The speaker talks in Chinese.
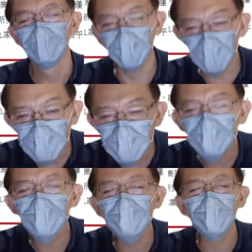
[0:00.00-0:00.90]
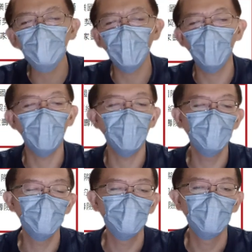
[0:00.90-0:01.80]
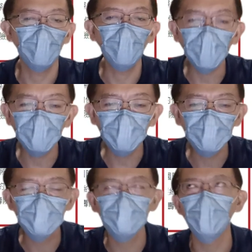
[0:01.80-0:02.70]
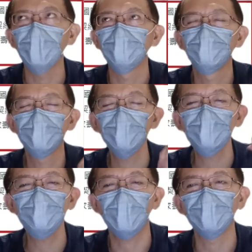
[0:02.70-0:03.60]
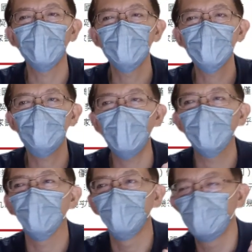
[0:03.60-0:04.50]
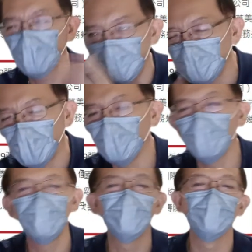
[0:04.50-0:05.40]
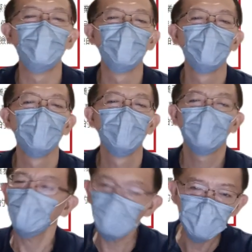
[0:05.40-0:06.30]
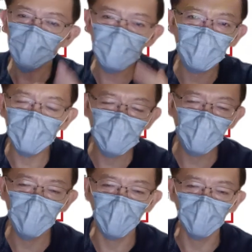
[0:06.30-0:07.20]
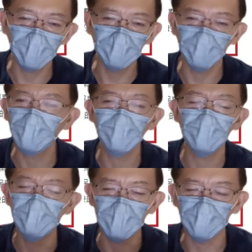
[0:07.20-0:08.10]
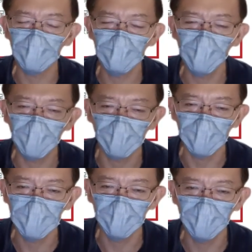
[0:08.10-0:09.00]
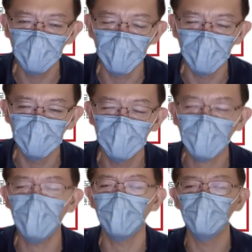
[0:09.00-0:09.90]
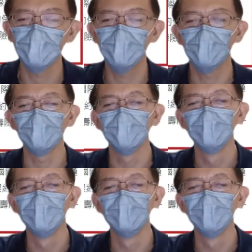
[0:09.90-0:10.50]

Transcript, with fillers: 台湾自己也在卖 O I U，O I U 是怎么样？这种保单是要卖给非台湾人。台湾自己也卖境外保单，然后他跟你讲说境外保单是非法的，那太好笑了，